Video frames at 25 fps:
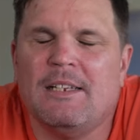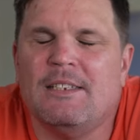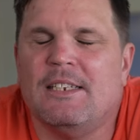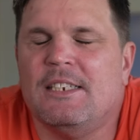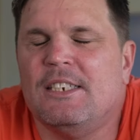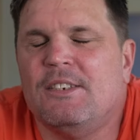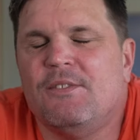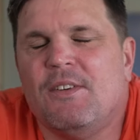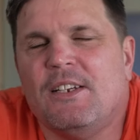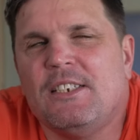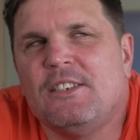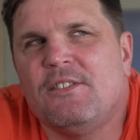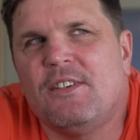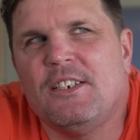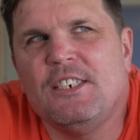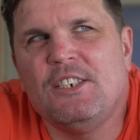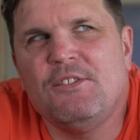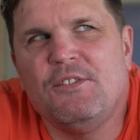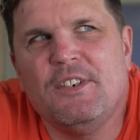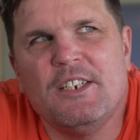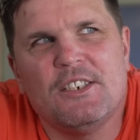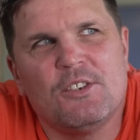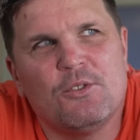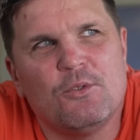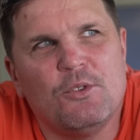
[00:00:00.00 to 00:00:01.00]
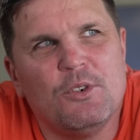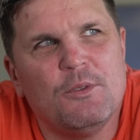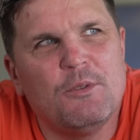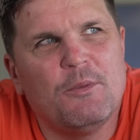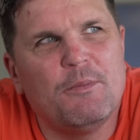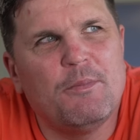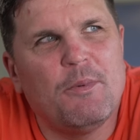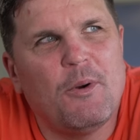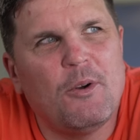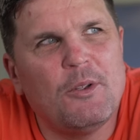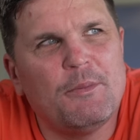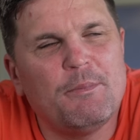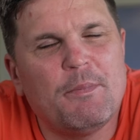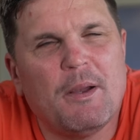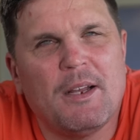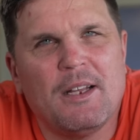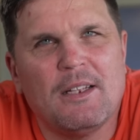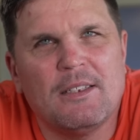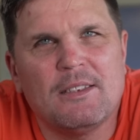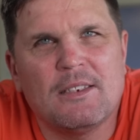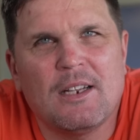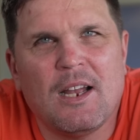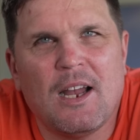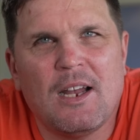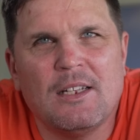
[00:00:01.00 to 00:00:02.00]
ich weiß zwar nicht, wie das ohne
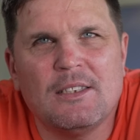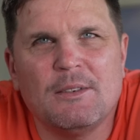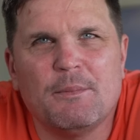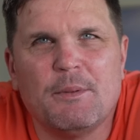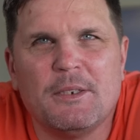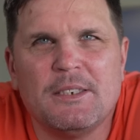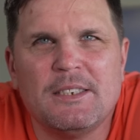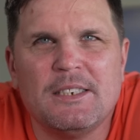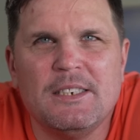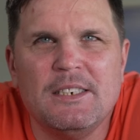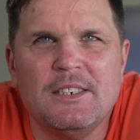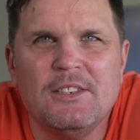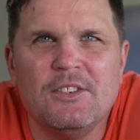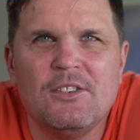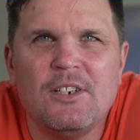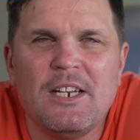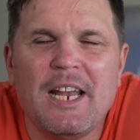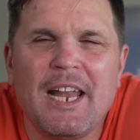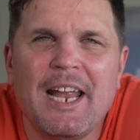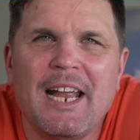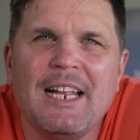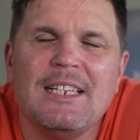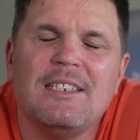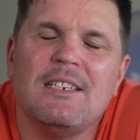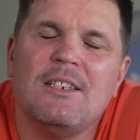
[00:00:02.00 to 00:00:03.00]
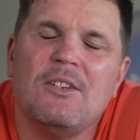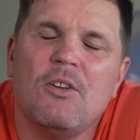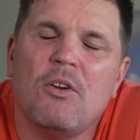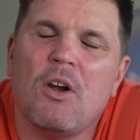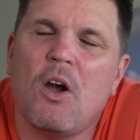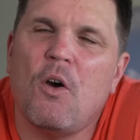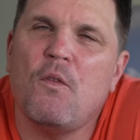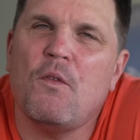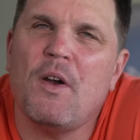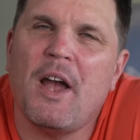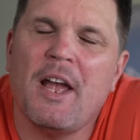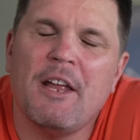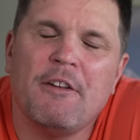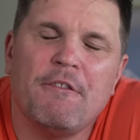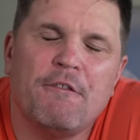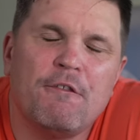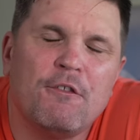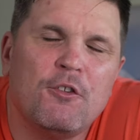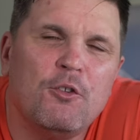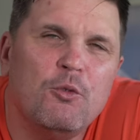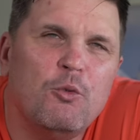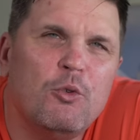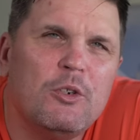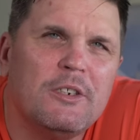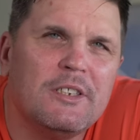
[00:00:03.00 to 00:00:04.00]
Bordkarte passieren soll, er hätte noch auf einen
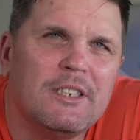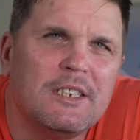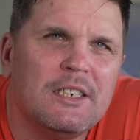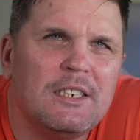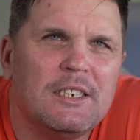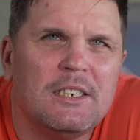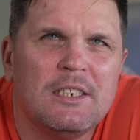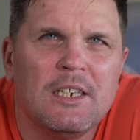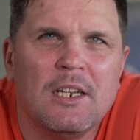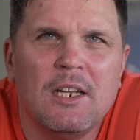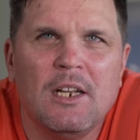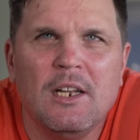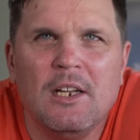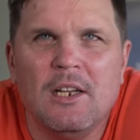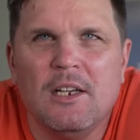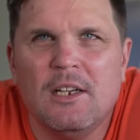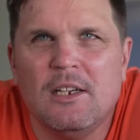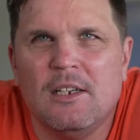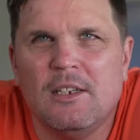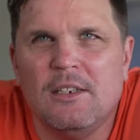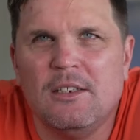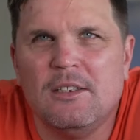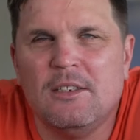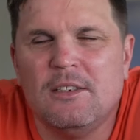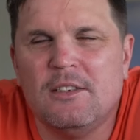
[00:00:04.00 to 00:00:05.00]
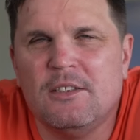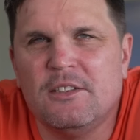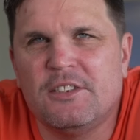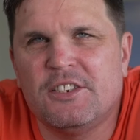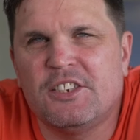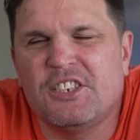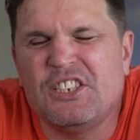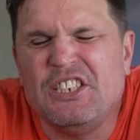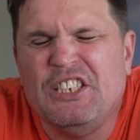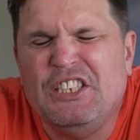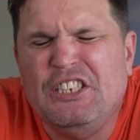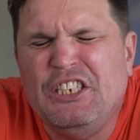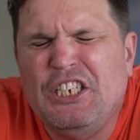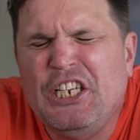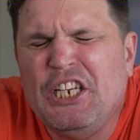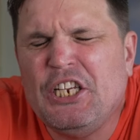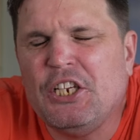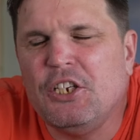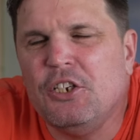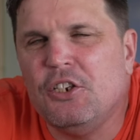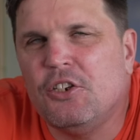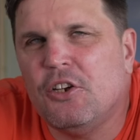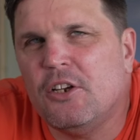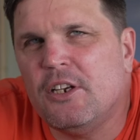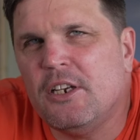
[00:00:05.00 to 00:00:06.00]
Flug sich äh,
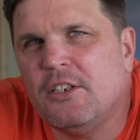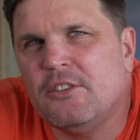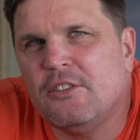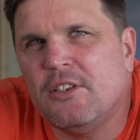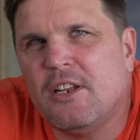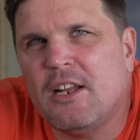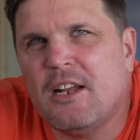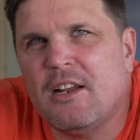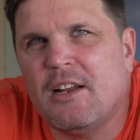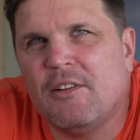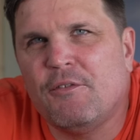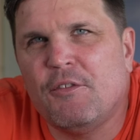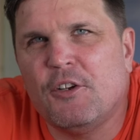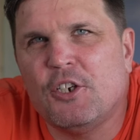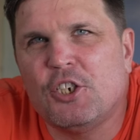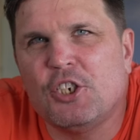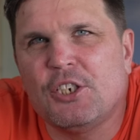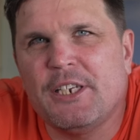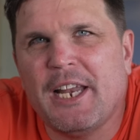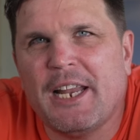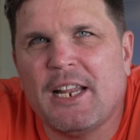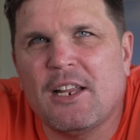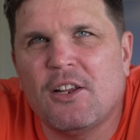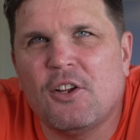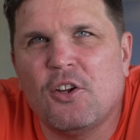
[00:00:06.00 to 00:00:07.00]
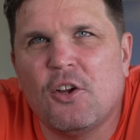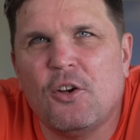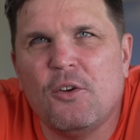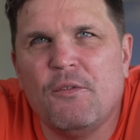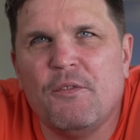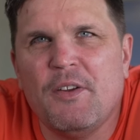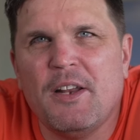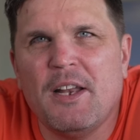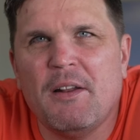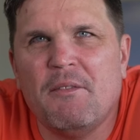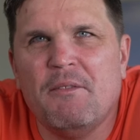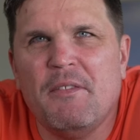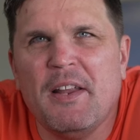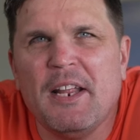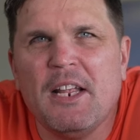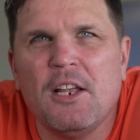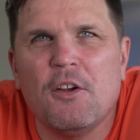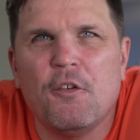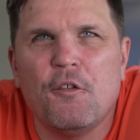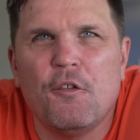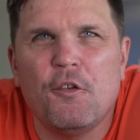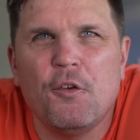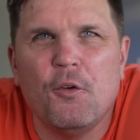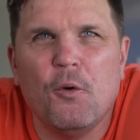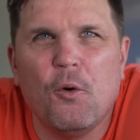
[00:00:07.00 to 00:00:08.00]
sneaken können, also verstecken können, und wäre dann
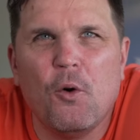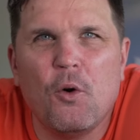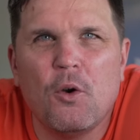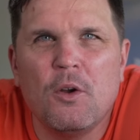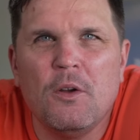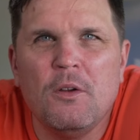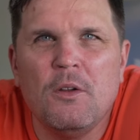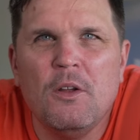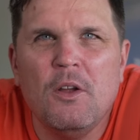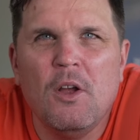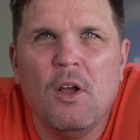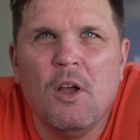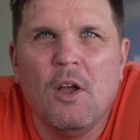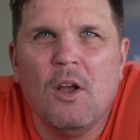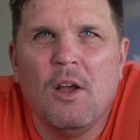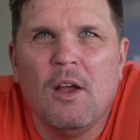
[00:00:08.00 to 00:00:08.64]
weggeflogen.